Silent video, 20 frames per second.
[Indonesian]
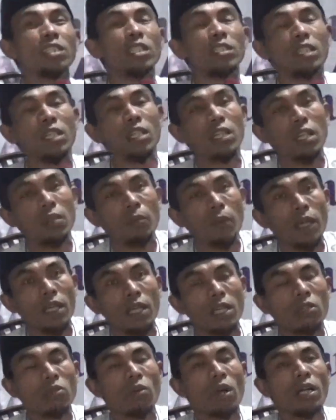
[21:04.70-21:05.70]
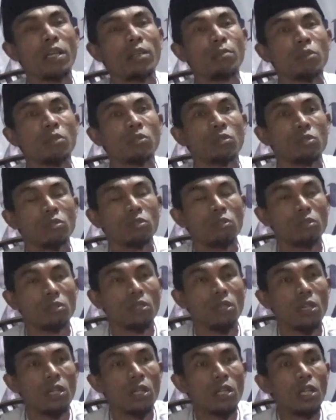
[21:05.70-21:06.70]
iya ya kira pikir kau alim
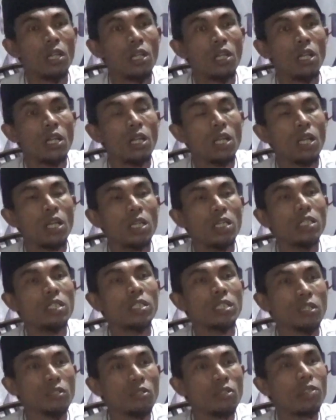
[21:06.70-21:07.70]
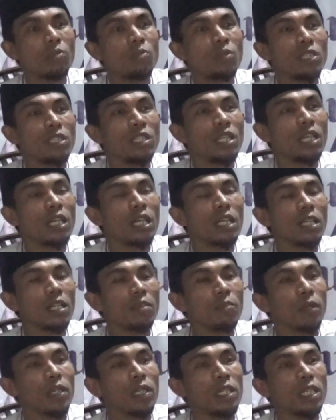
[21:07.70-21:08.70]
mungku iya kok ibadah lekar
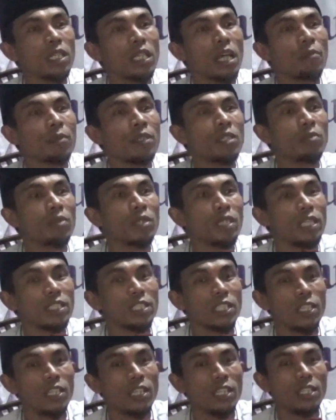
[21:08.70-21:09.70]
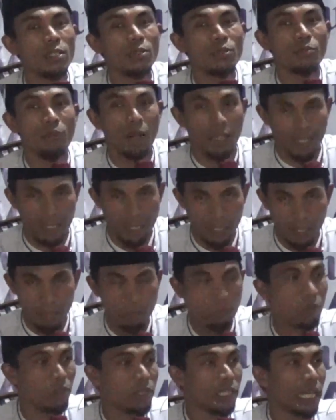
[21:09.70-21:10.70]
kira pikir tak pada bendeng jelau pah itu
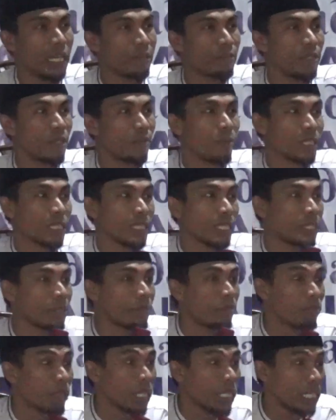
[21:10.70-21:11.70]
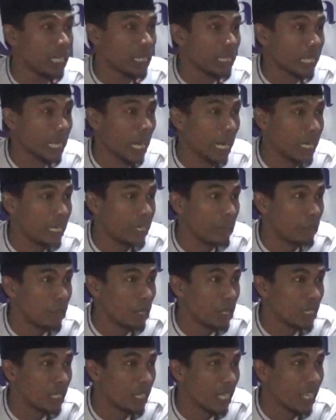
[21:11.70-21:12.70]
bu nyabu nafas ya gemedak sekali
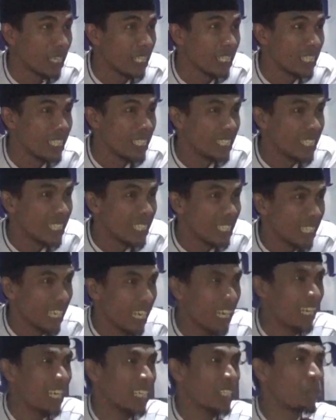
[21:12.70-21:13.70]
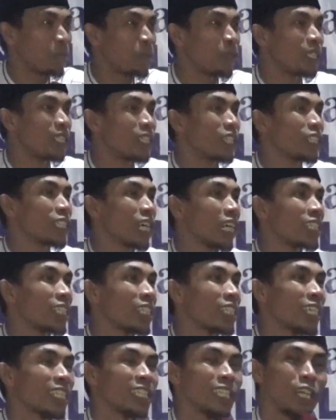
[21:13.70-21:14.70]
ibadah nah karena ibadah saat
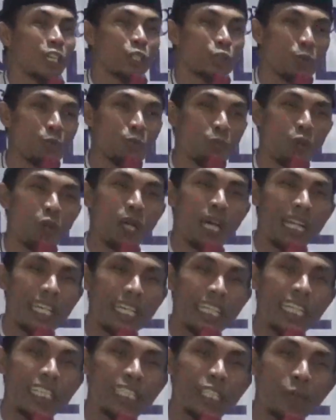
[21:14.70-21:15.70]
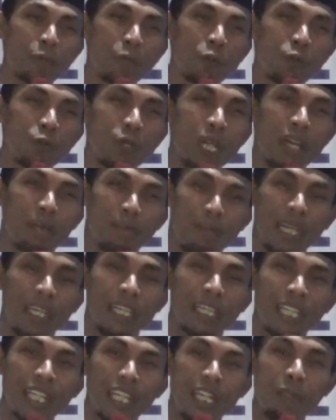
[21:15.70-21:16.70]
tetap kesombongan ni kaca pun ulama
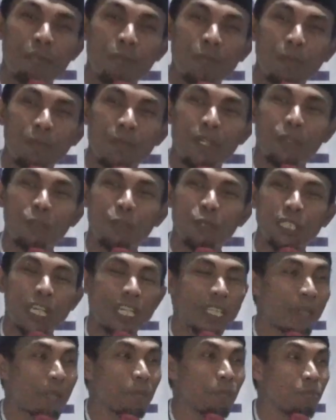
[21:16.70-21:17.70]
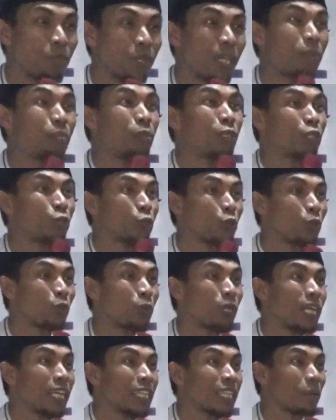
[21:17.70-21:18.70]
lebih bagus etem lebih
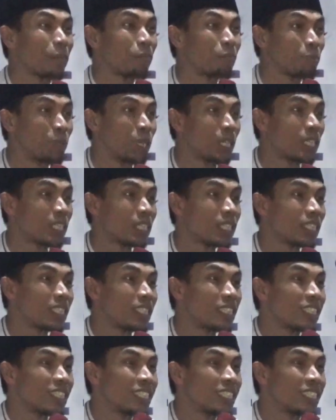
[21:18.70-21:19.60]
cuba etem pro